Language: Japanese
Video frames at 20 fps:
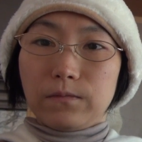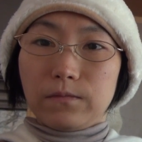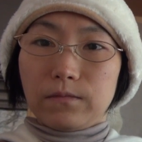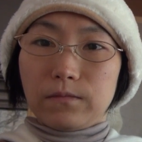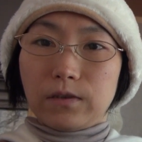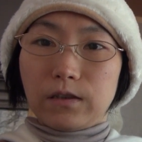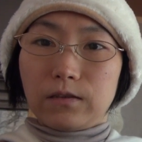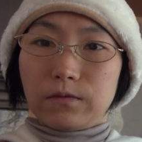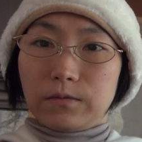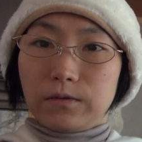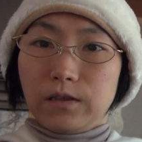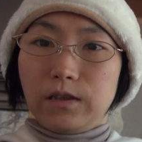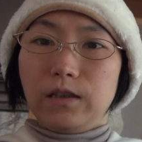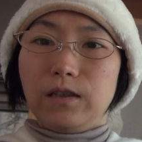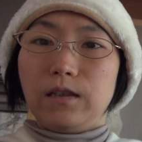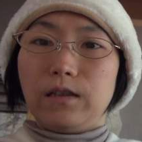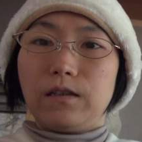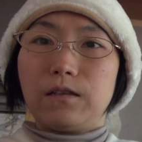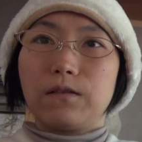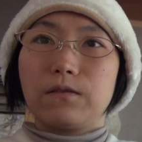まとも
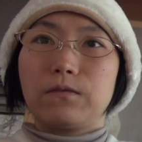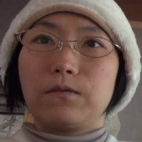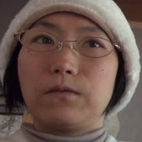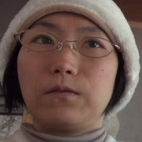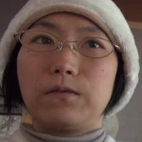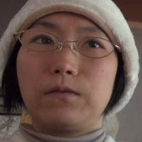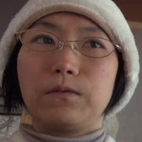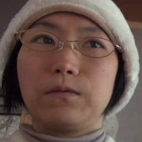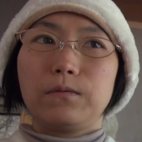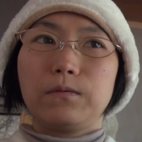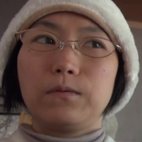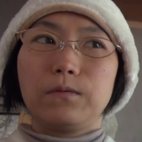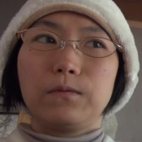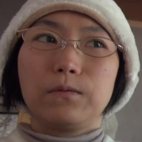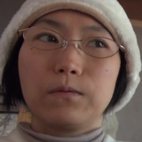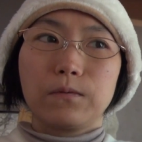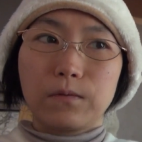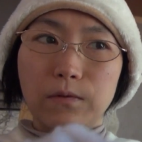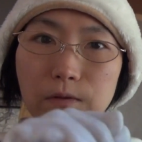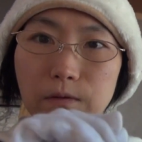に
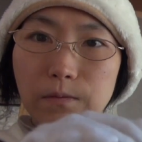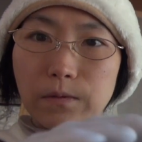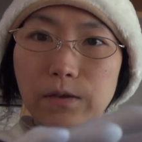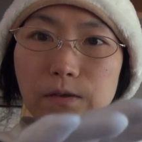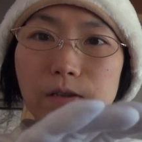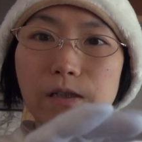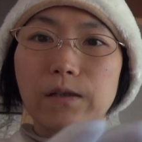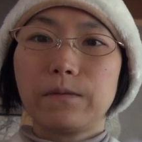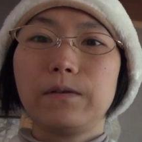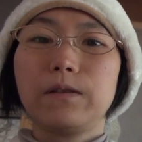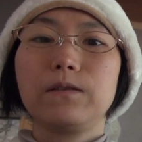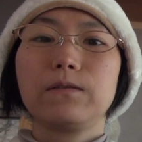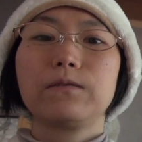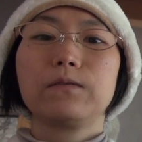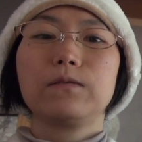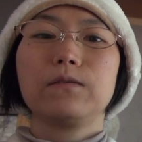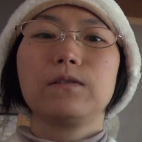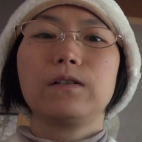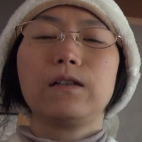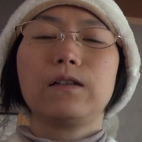こう言葉をしゃべる
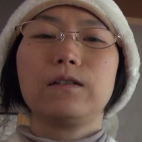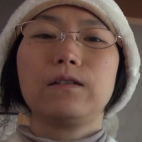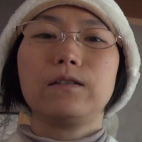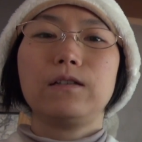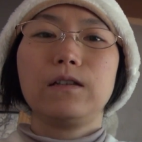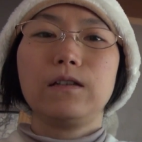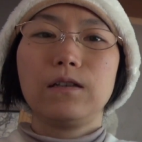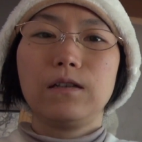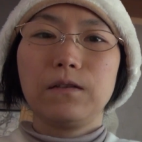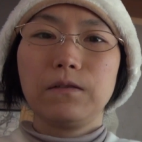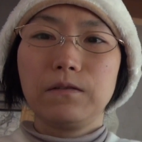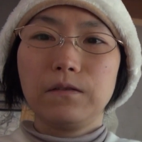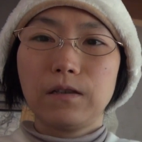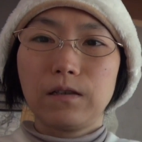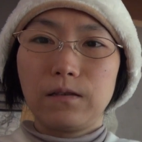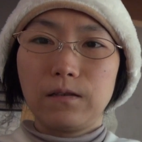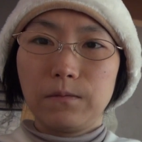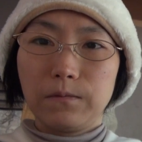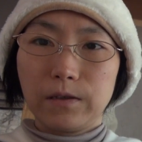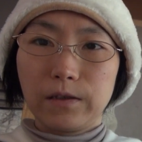ことができるように
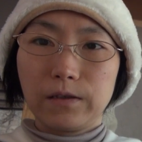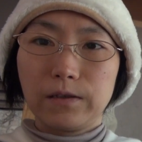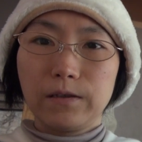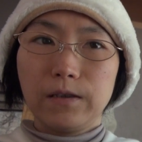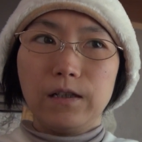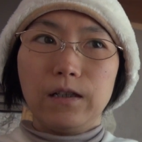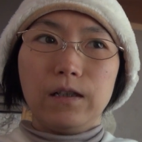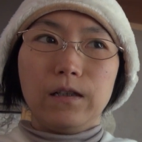なってます。